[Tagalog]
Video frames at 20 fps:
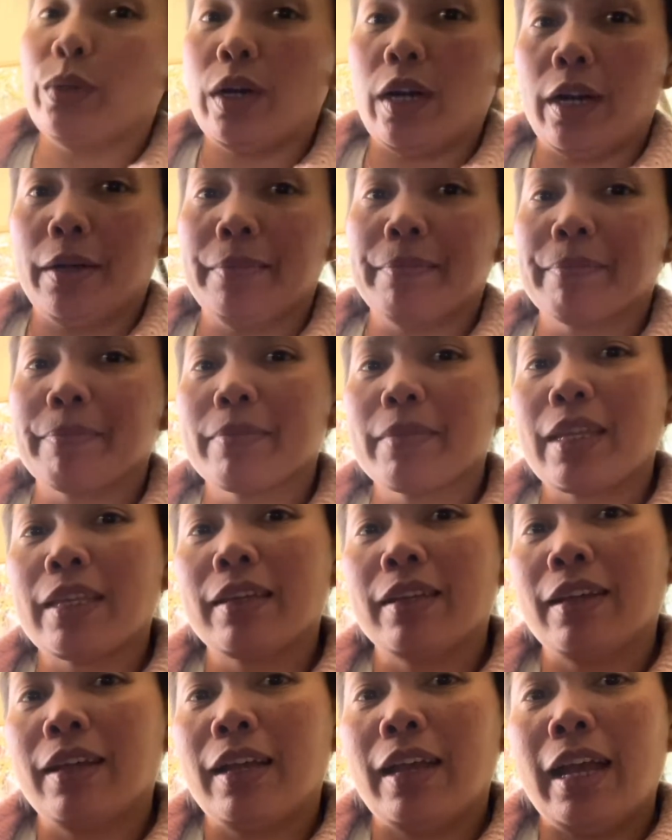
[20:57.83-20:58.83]
um,
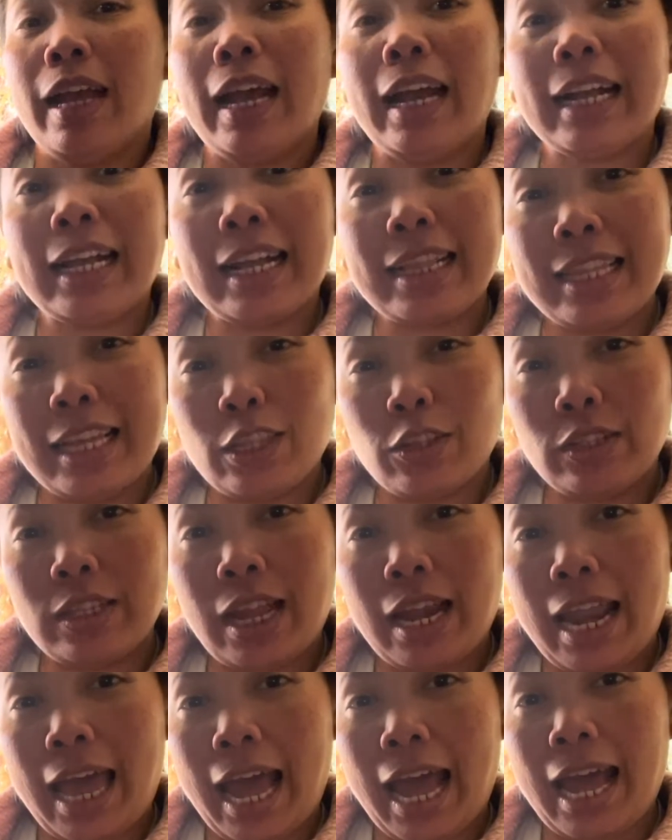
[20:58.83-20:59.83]
hanggang dito
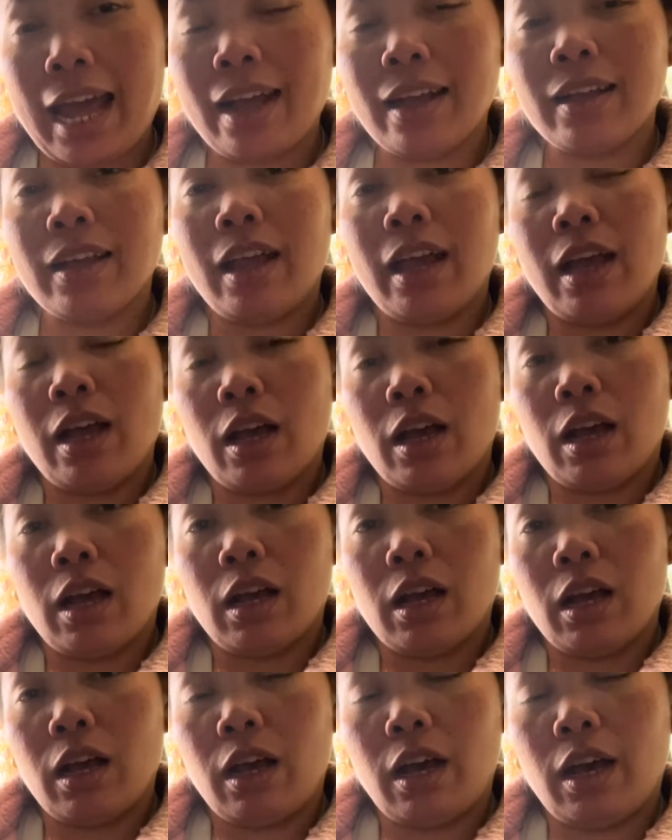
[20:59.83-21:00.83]
na lang.
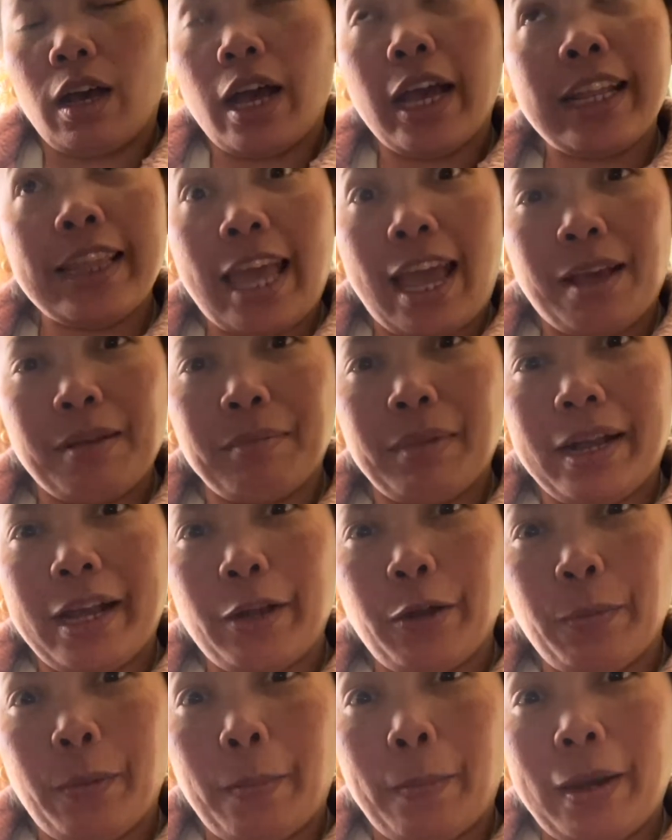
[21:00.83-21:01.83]
Uh, ay hindi,
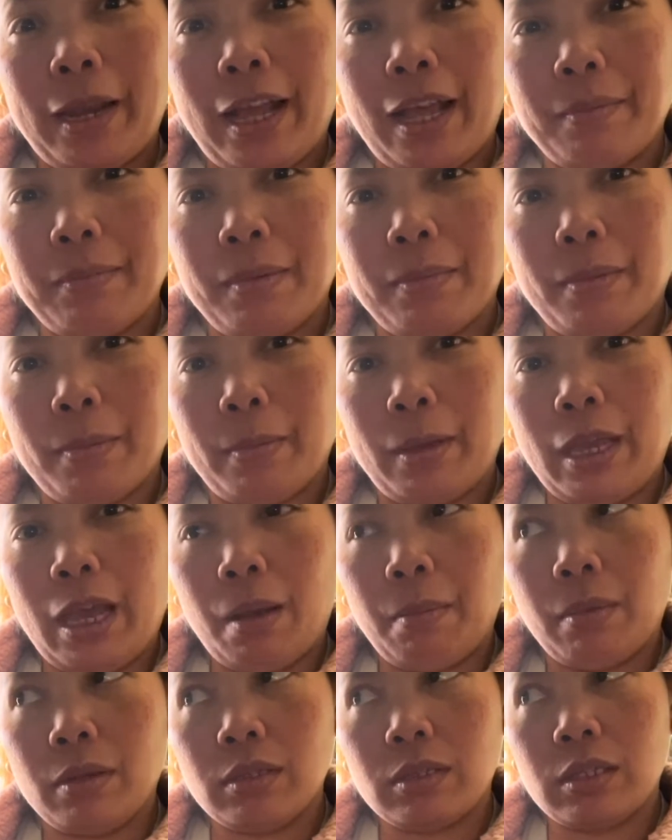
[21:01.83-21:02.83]
mag-ano pa pala kami mamaya.
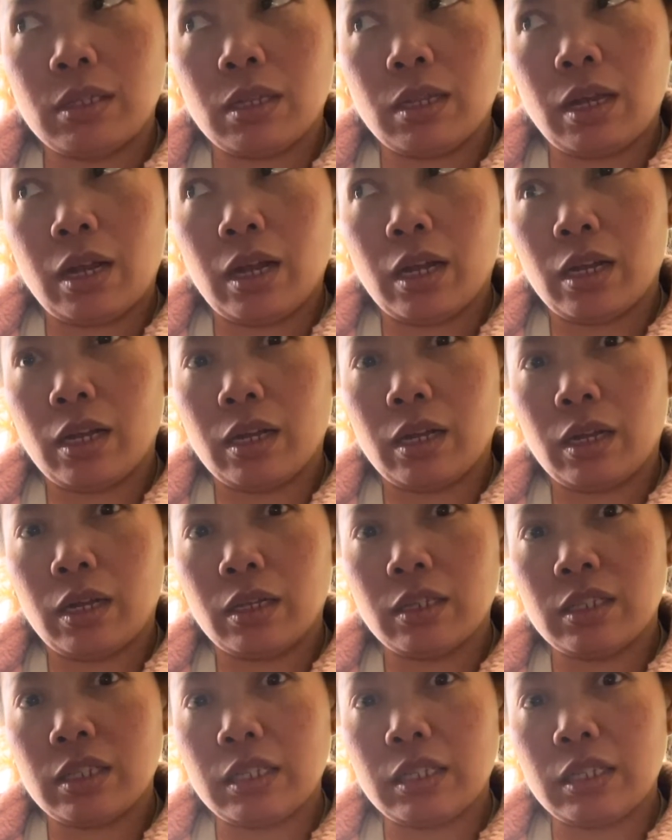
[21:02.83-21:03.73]
Mag uh,